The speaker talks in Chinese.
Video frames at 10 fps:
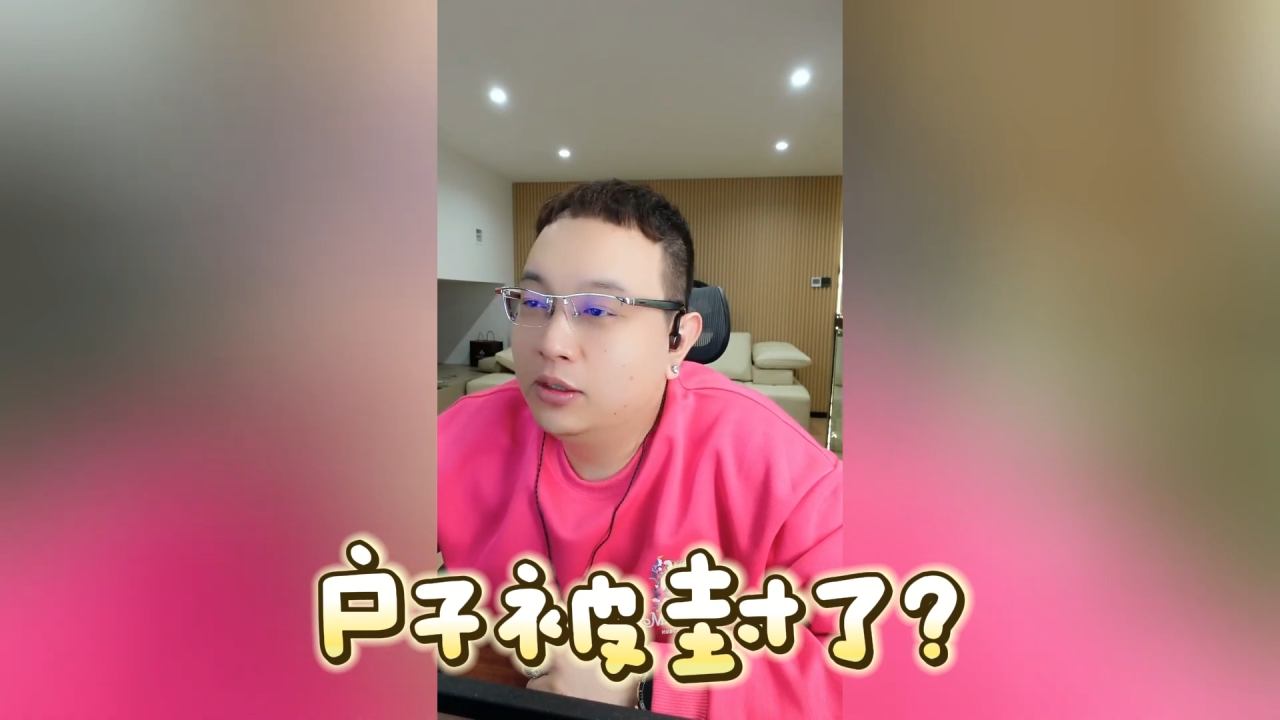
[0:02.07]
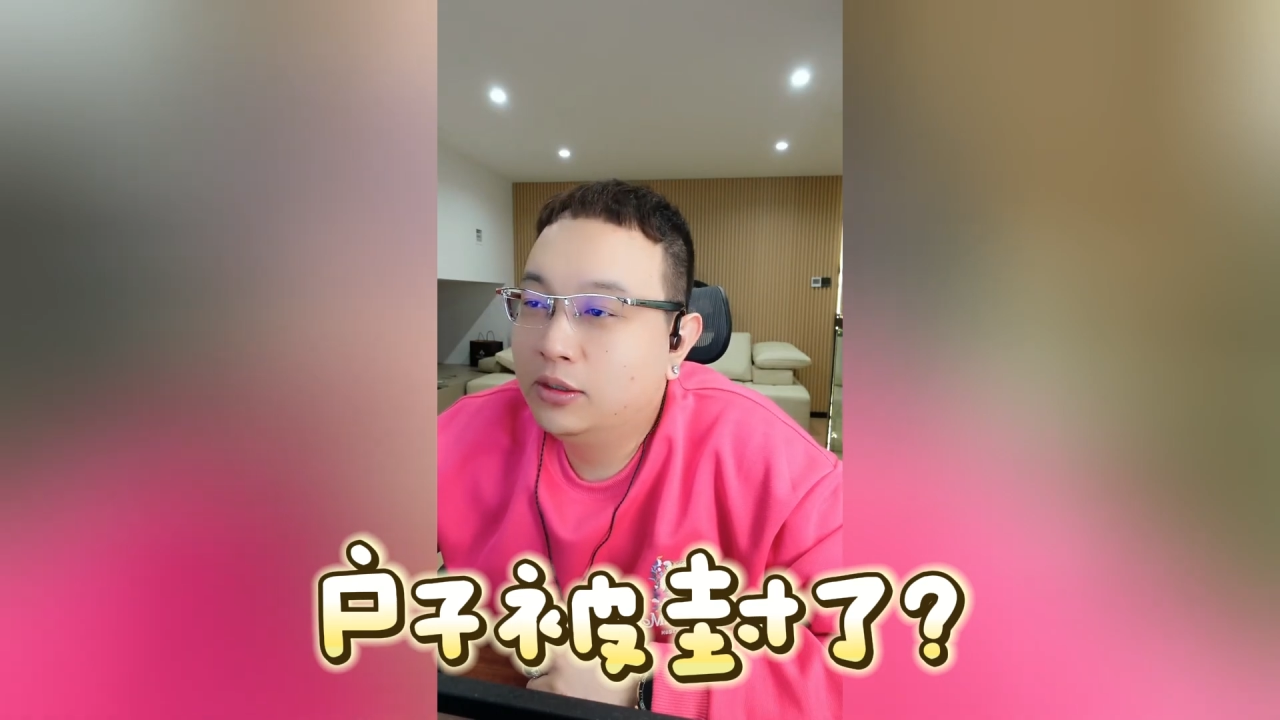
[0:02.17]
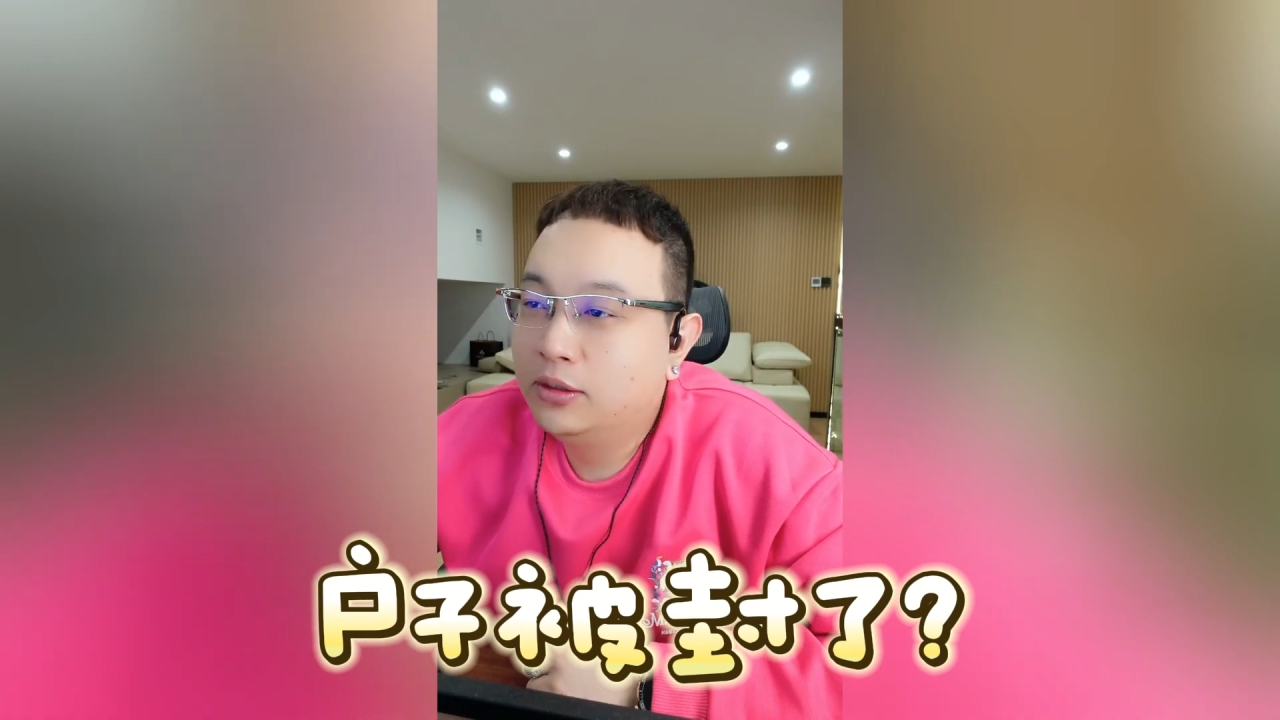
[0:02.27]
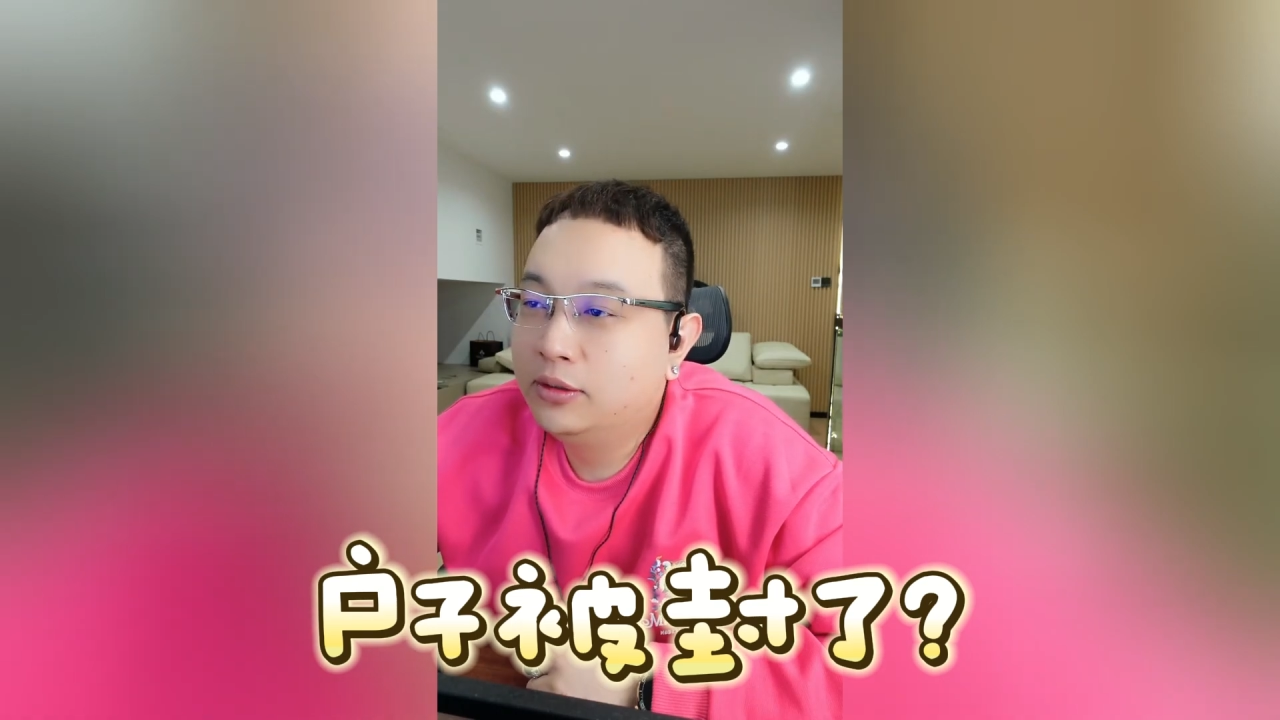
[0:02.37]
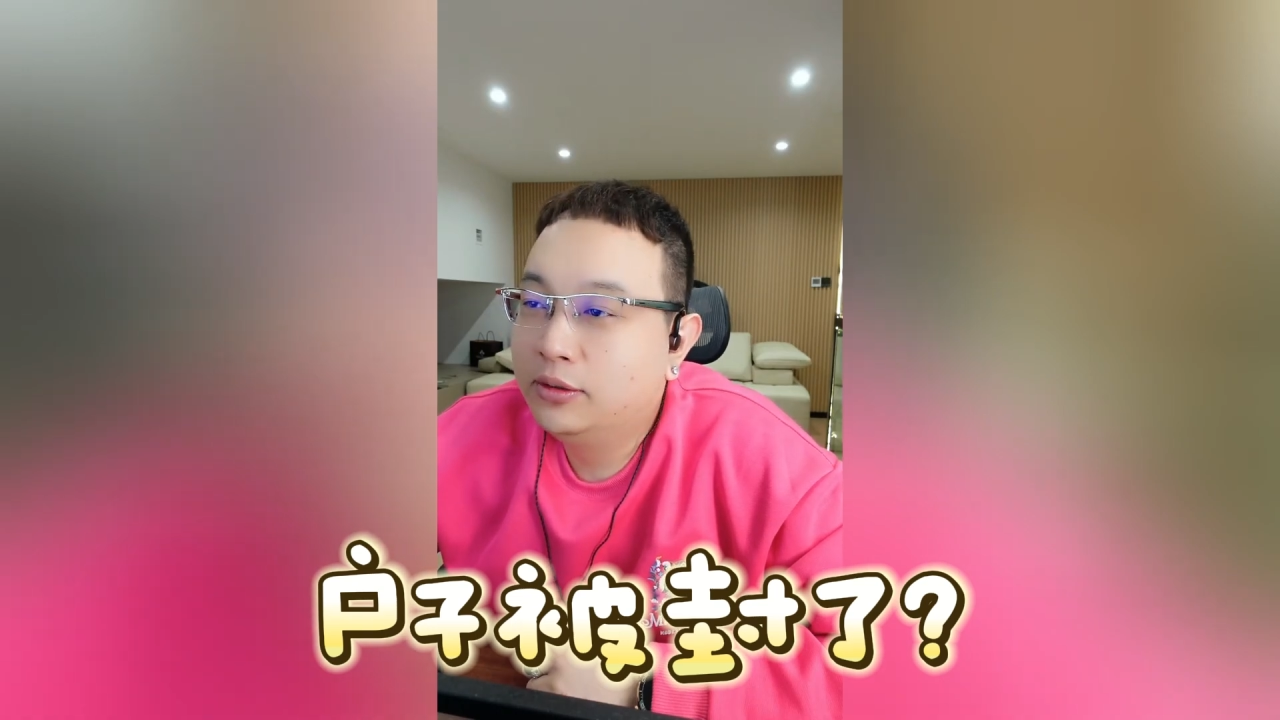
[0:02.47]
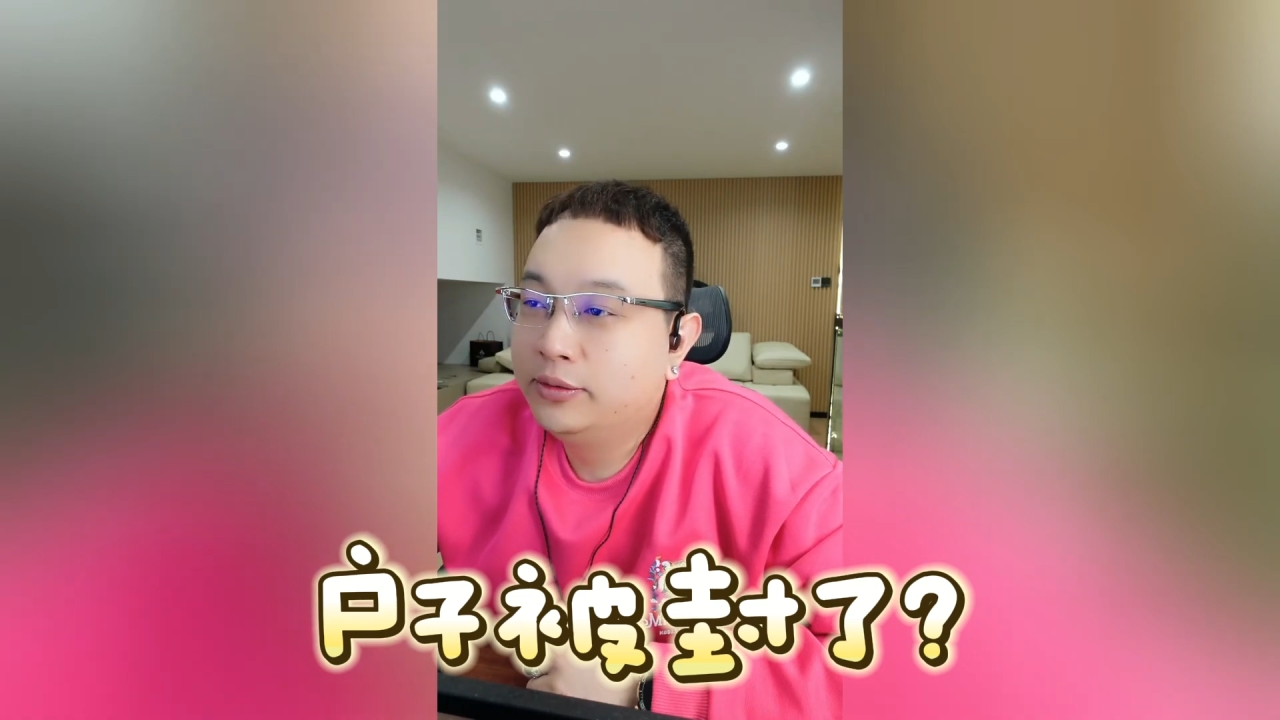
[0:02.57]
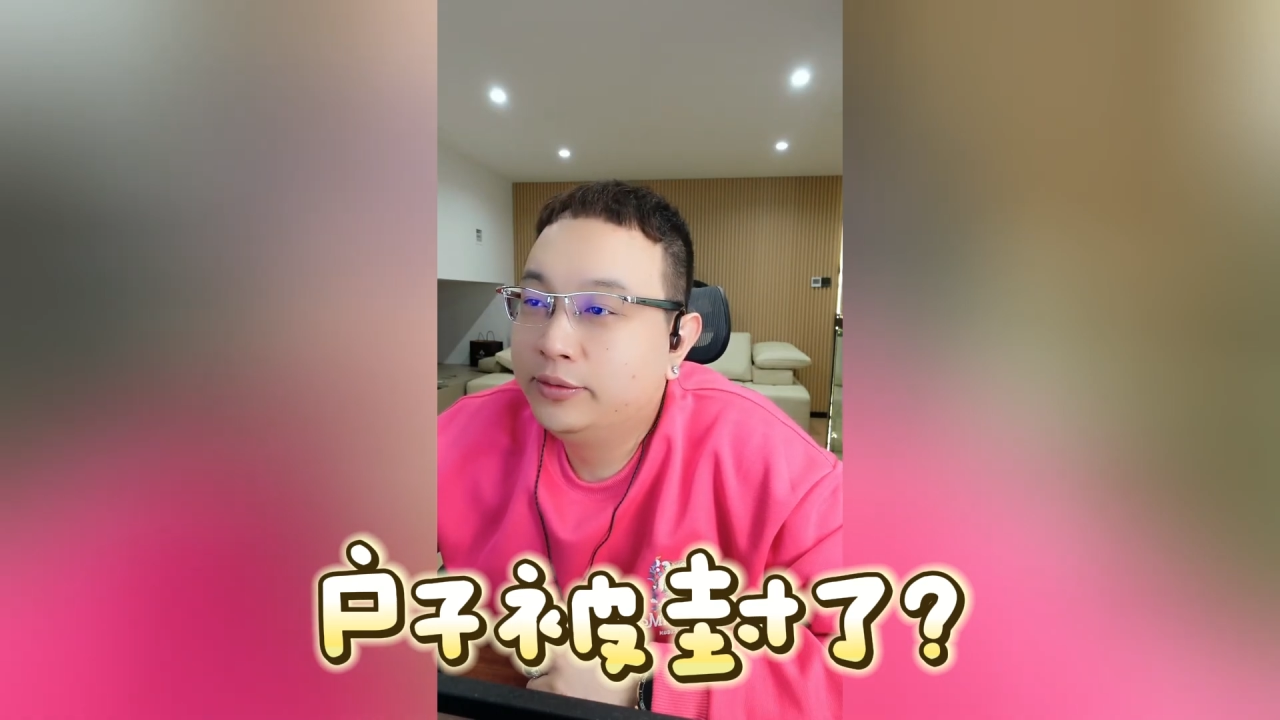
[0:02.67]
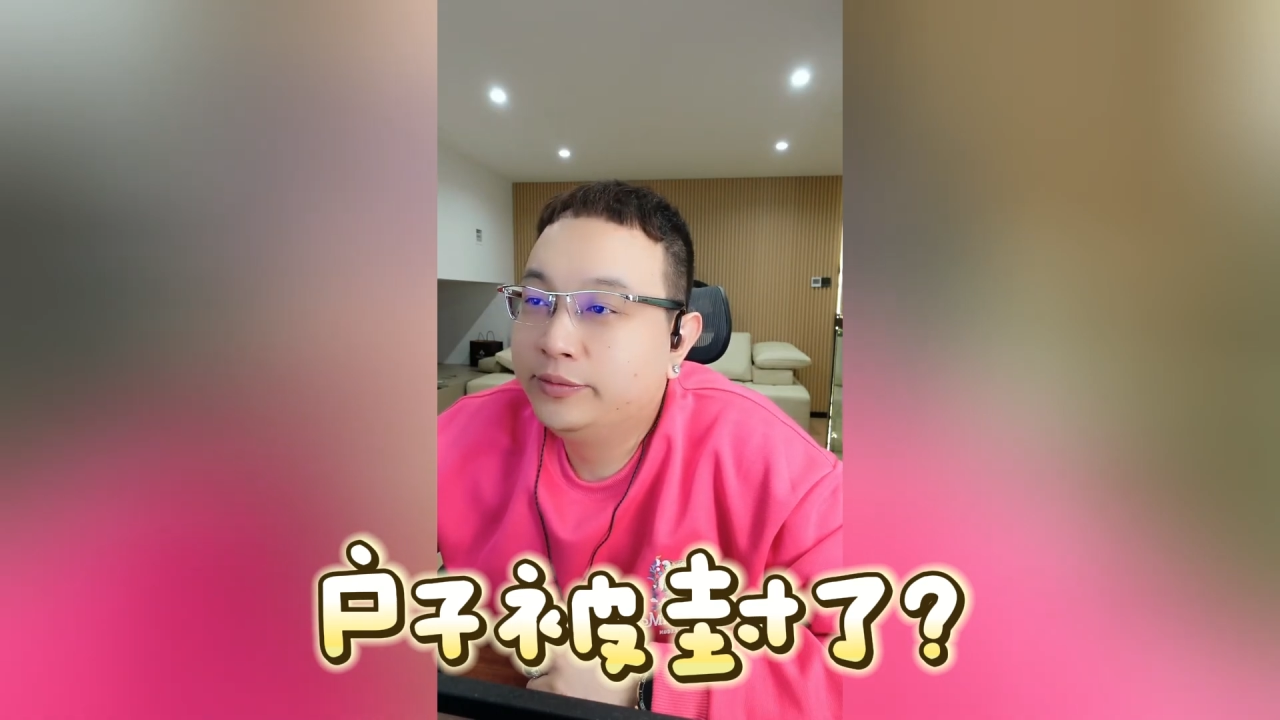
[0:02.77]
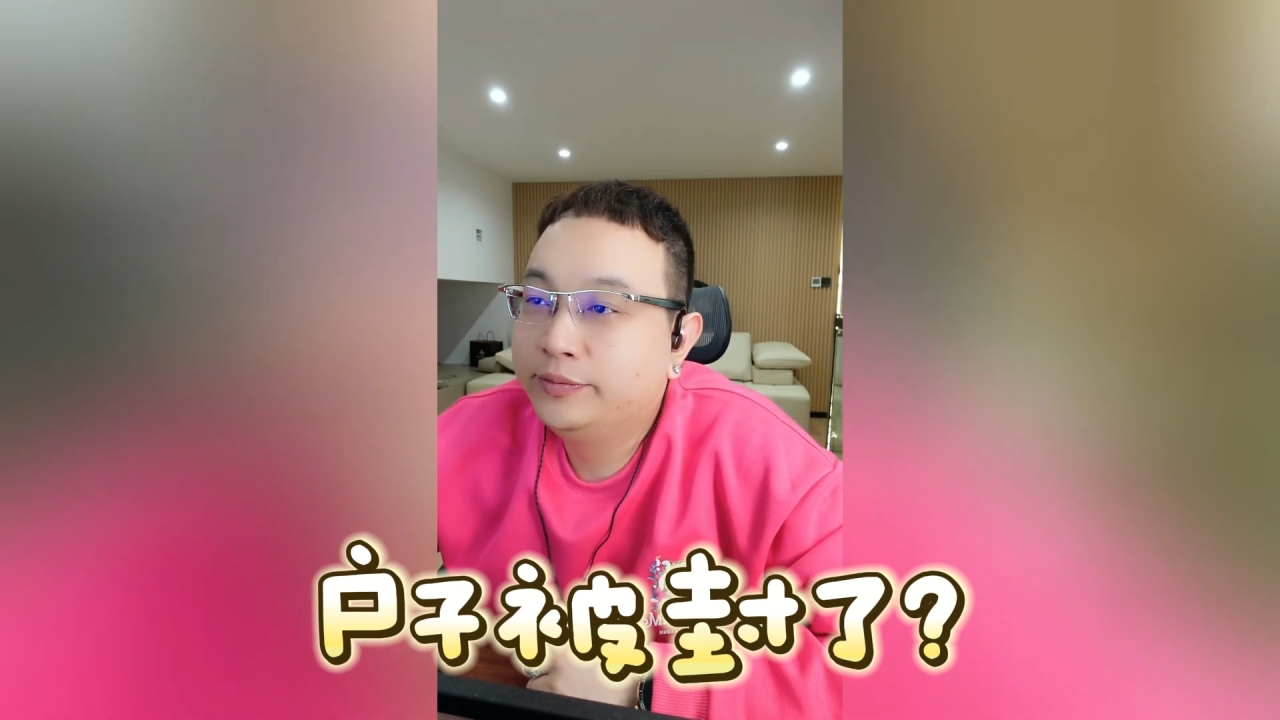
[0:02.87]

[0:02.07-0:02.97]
网好不好？